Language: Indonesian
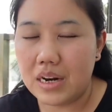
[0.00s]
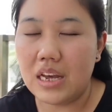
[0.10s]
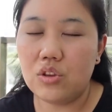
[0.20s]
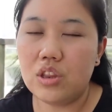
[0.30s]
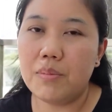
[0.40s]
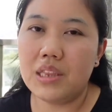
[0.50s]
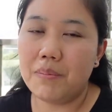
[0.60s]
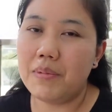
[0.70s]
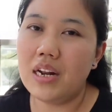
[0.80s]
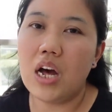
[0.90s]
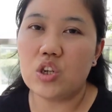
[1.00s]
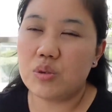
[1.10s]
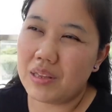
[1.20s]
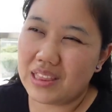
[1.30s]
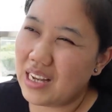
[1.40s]
Nah, itu teman-teman
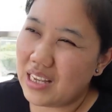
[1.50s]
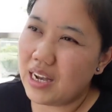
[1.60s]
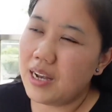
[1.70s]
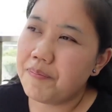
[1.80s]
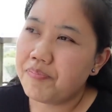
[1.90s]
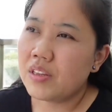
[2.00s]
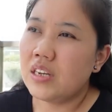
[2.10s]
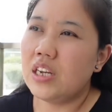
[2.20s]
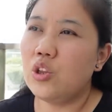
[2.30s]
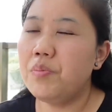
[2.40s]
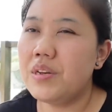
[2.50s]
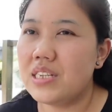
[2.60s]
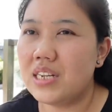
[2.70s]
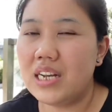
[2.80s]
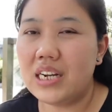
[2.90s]
harus minta ya. Itu
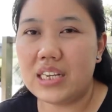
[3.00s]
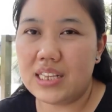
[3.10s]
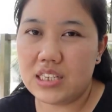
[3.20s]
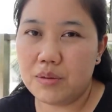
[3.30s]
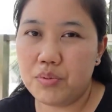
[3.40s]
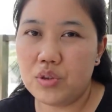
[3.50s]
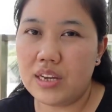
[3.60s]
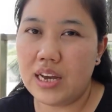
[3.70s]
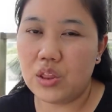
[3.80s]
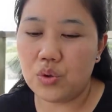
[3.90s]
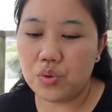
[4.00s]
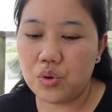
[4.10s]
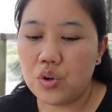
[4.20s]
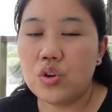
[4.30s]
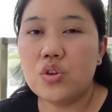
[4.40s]
biasanya kita sebut
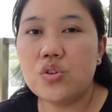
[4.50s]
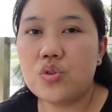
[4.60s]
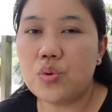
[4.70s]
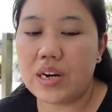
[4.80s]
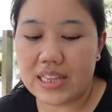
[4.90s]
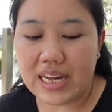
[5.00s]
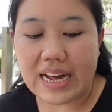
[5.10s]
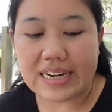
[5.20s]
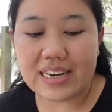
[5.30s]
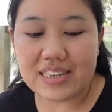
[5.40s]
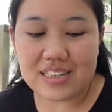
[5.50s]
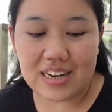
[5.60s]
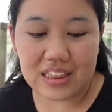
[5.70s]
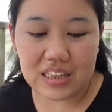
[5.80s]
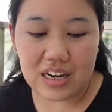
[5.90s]
yaitu surat rilis
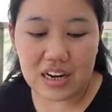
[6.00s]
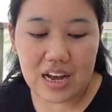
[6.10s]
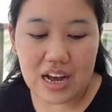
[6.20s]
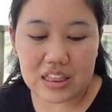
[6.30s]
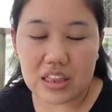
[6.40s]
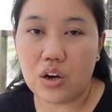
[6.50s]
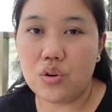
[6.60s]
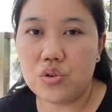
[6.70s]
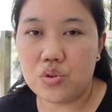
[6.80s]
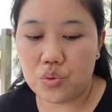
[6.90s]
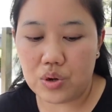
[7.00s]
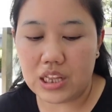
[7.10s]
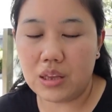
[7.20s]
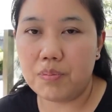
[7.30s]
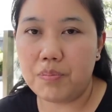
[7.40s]
letter atau
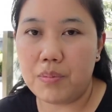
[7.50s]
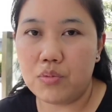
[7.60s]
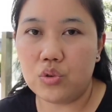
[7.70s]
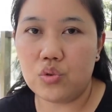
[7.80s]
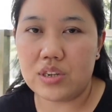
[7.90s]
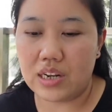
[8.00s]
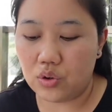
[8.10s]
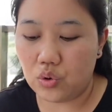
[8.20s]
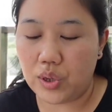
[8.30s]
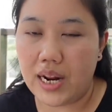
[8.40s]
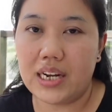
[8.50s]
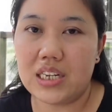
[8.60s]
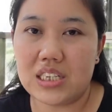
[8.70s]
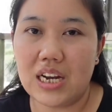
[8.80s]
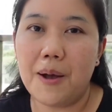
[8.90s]
surat pemutusan kontrak
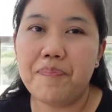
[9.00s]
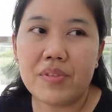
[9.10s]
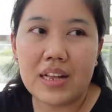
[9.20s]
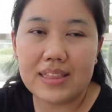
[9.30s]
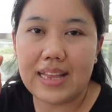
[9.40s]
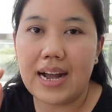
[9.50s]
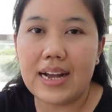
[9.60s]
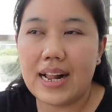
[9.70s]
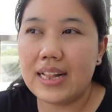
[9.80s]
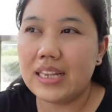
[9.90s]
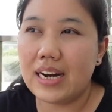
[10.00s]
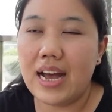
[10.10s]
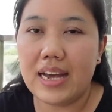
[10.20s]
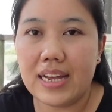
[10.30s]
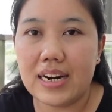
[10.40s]
kerja tanggal
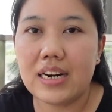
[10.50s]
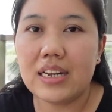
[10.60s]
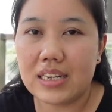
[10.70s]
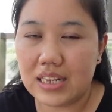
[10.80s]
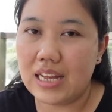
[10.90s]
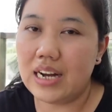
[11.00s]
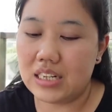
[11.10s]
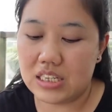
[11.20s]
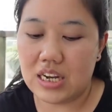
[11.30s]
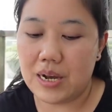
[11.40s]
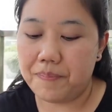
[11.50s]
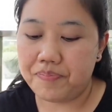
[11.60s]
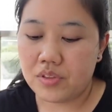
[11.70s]
terakhir kita kerja.